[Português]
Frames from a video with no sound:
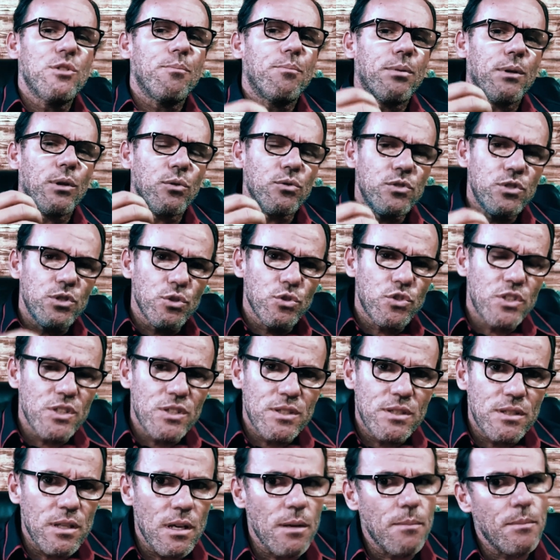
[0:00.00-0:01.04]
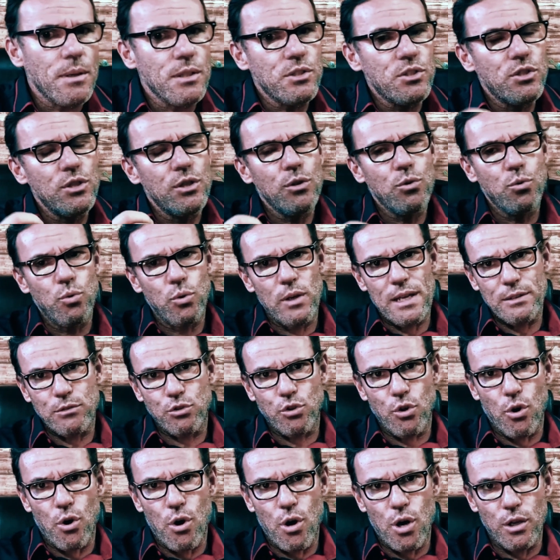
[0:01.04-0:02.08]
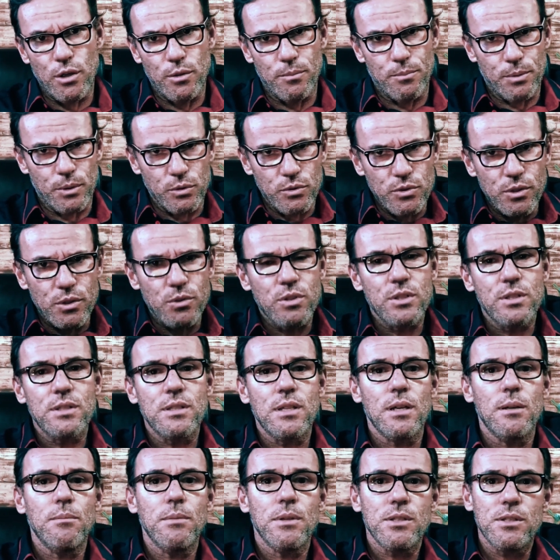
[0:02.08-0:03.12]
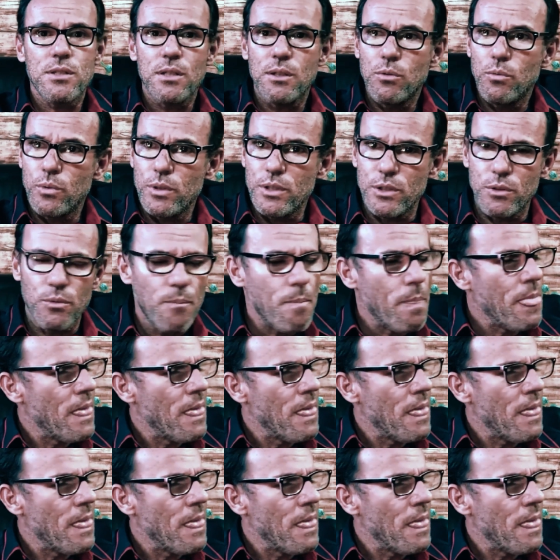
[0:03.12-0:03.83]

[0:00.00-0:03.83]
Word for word: para o seu sistema circulatório, para o seu sistema sanguíneo.